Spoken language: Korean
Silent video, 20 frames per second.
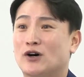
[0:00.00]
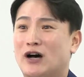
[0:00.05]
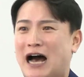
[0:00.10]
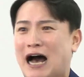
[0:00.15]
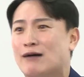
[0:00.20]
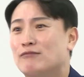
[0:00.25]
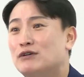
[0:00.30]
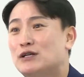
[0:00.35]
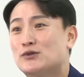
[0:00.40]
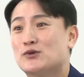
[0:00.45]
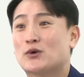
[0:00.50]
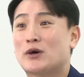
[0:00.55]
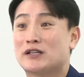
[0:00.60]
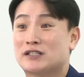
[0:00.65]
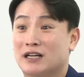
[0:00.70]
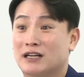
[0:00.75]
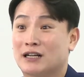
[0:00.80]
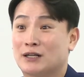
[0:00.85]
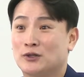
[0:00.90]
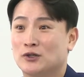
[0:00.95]
아무리 소개
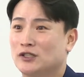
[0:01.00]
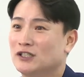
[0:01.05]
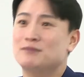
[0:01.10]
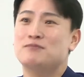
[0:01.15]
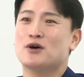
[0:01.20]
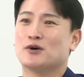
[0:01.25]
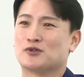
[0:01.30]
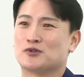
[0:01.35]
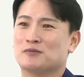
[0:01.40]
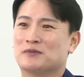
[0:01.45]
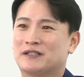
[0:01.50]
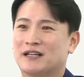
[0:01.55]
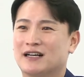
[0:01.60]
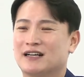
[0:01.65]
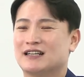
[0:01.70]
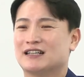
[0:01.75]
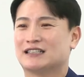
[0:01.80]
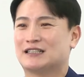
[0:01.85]
잘해도 의미 없습니다.